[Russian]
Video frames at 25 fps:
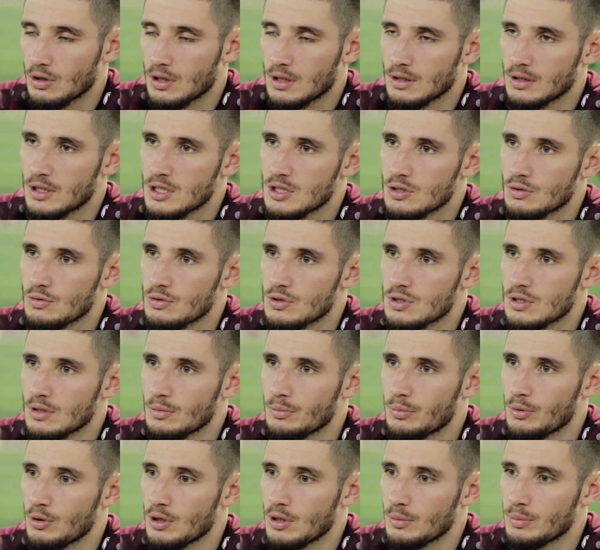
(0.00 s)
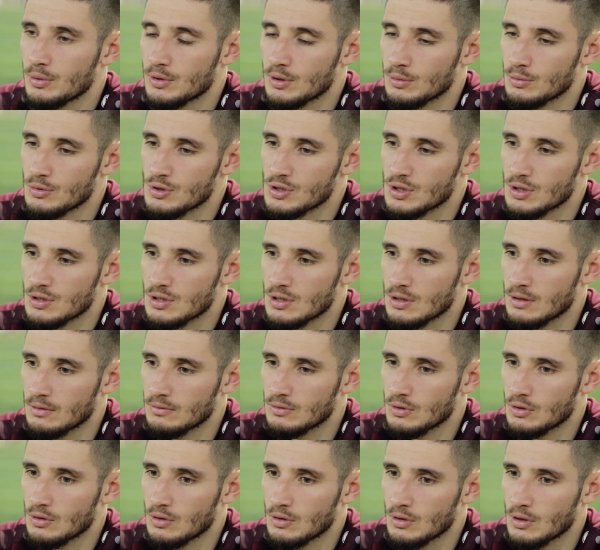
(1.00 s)
только на искусственном поле, потому что
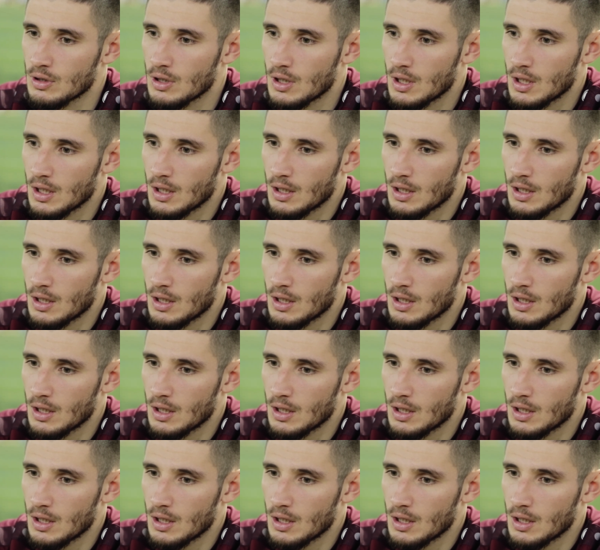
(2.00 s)
все равно